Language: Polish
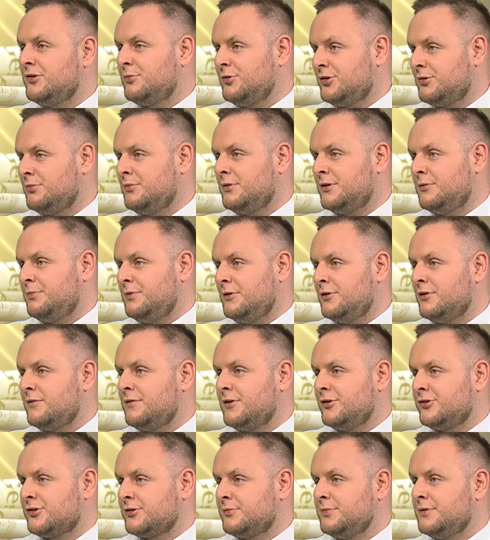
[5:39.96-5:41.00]
się musimy
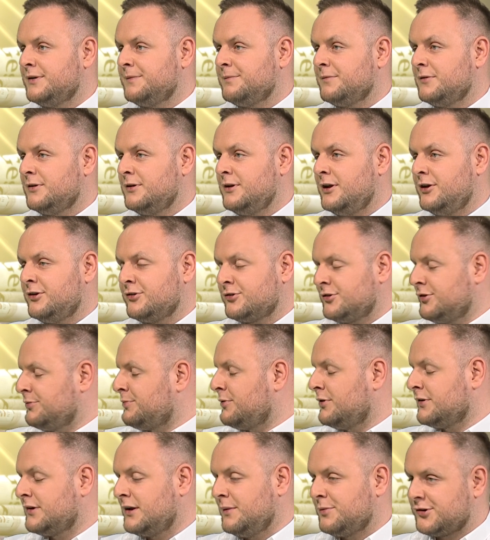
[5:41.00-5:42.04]
pilnować, żeby nie niszczyć
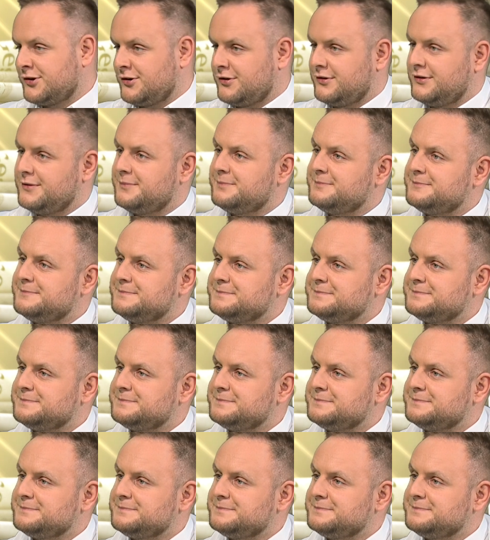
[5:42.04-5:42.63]
polskiej przyrody.